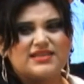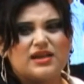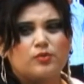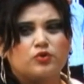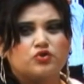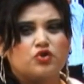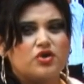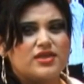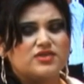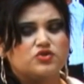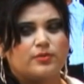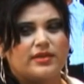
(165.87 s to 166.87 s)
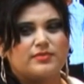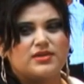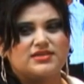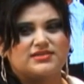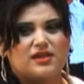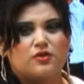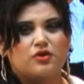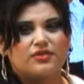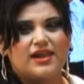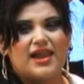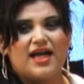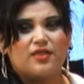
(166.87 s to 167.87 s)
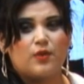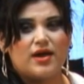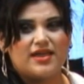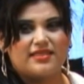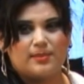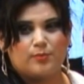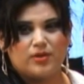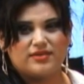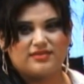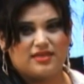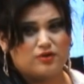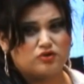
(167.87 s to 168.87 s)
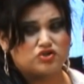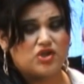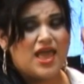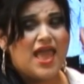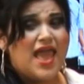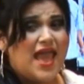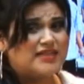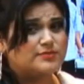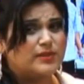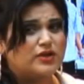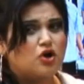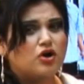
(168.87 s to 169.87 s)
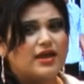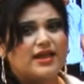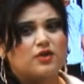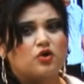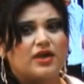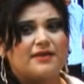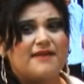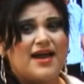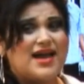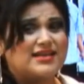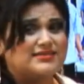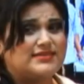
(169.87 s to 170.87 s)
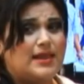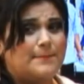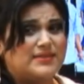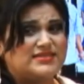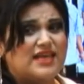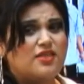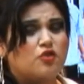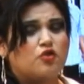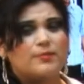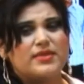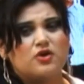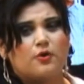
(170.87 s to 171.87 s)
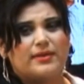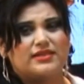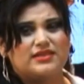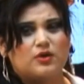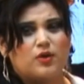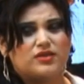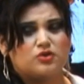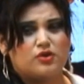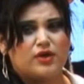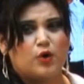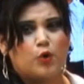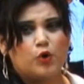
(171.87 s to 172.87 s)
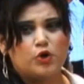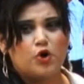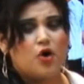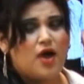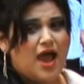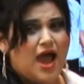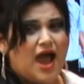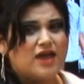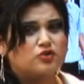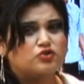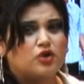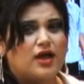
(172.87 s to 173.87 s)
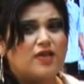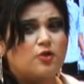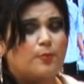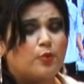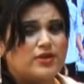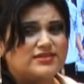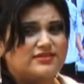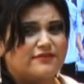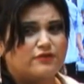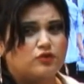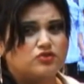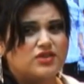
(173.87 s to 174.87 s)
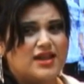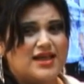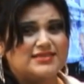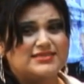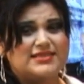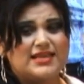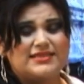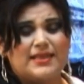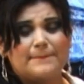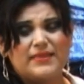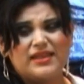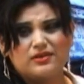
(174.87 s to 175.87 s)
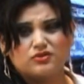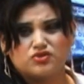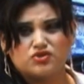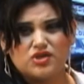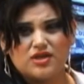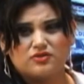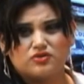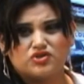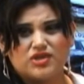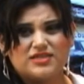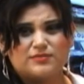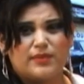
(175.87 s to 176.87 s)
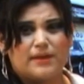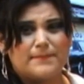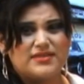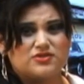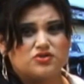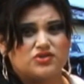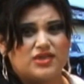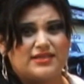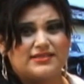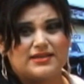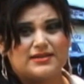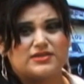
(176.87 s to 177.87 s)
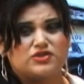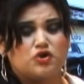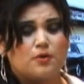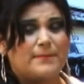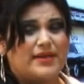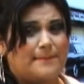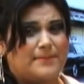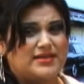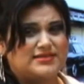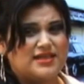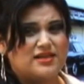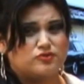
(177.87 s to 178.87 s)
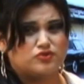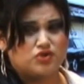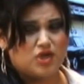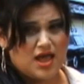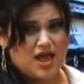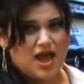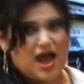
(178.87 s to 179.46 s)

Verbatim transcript: César Montoya, subadministrador de la aduana del Puente 2, explicó que en lo que va hasta el pasado domingo 24 de julio han otorgado por esta frontera 7.806 permisos de internación para paisanos.